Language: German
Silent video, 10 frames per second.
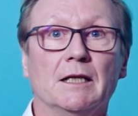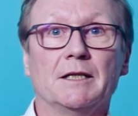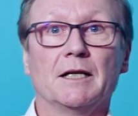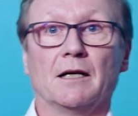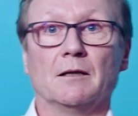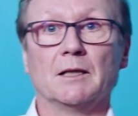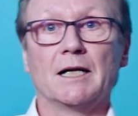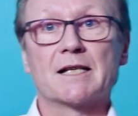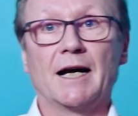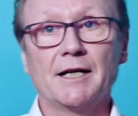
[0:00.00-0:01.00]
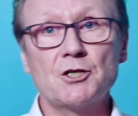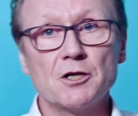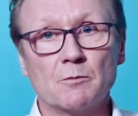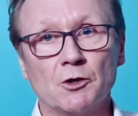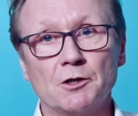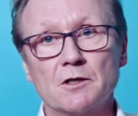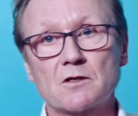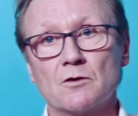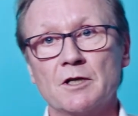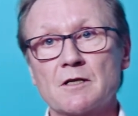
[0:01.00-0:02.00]
Ja, als Einstieg möchte ich
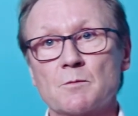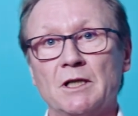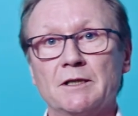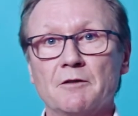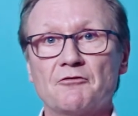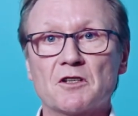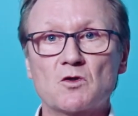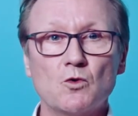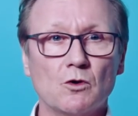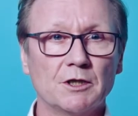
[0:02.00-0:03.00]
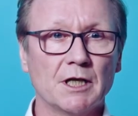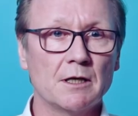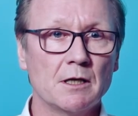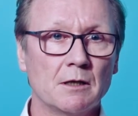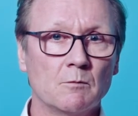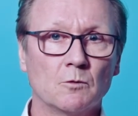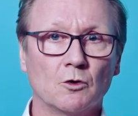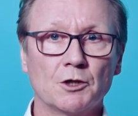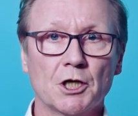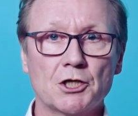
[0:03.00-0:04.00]
zunächst mal den Versuch unternehmen,
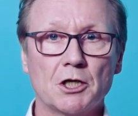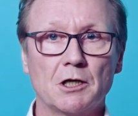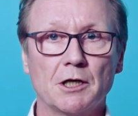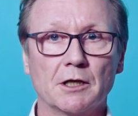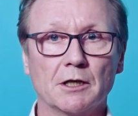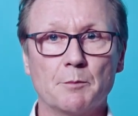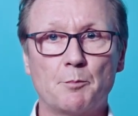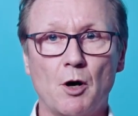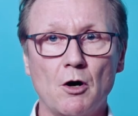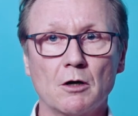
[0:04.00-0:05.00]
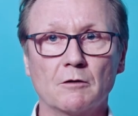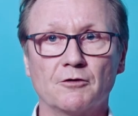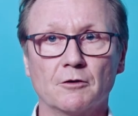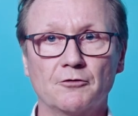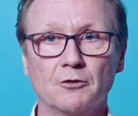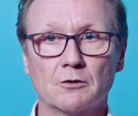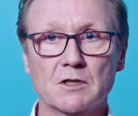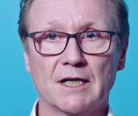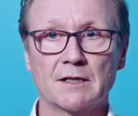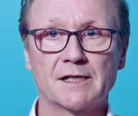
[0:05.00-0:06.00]
unterschiedliche Epochen von
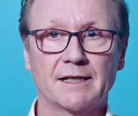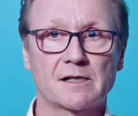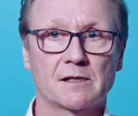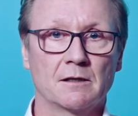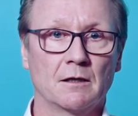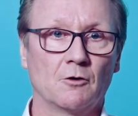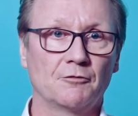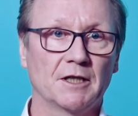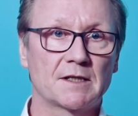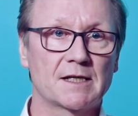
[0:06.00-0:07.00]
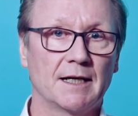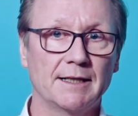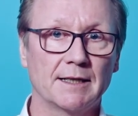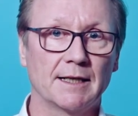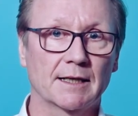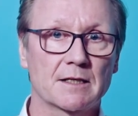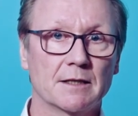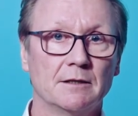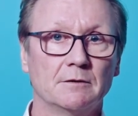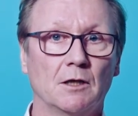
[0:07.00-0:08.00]
Führungsansätzen auf der
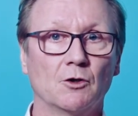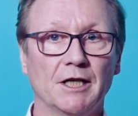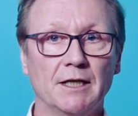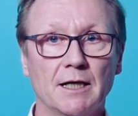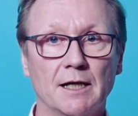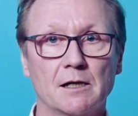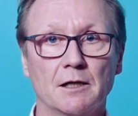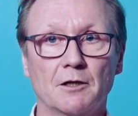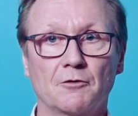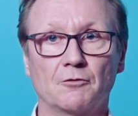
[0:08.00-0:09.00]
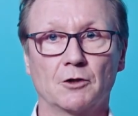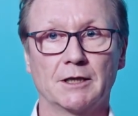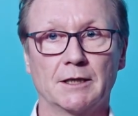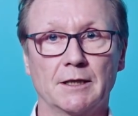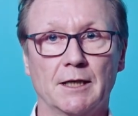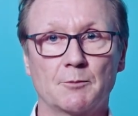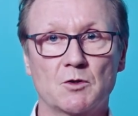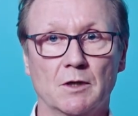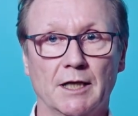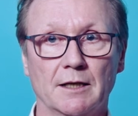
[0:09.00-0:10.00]
Zeitachse auch inhaltlich voneinander
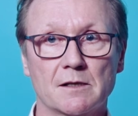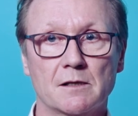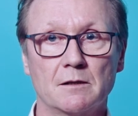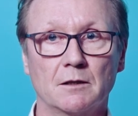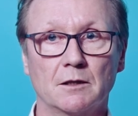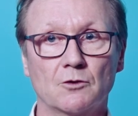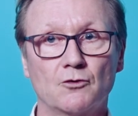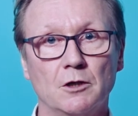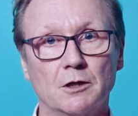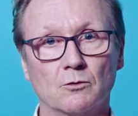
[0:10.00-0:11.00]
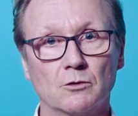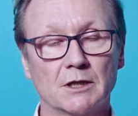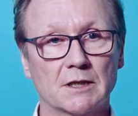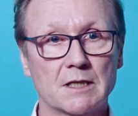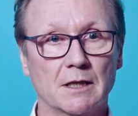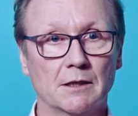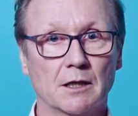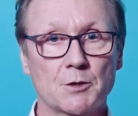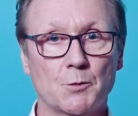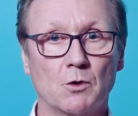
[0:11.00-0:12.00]
abzugrenzen. Natürlich ohne, dass hier ein
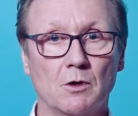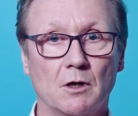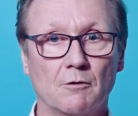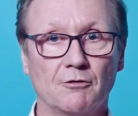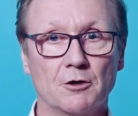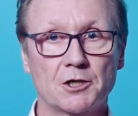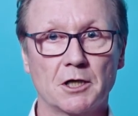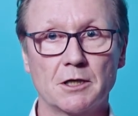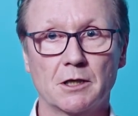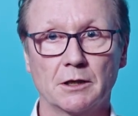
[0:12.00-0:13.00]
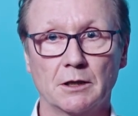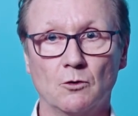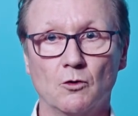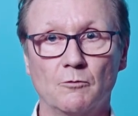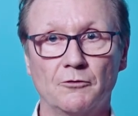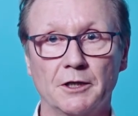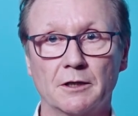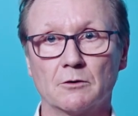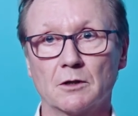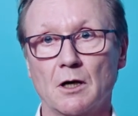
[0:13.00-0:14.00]
Anspruch auf Vollständigkeit erhoben
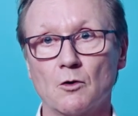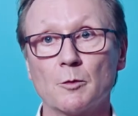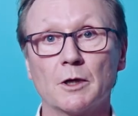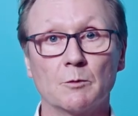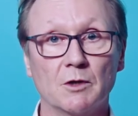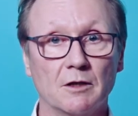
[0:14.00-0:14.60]
wird und auch mit dem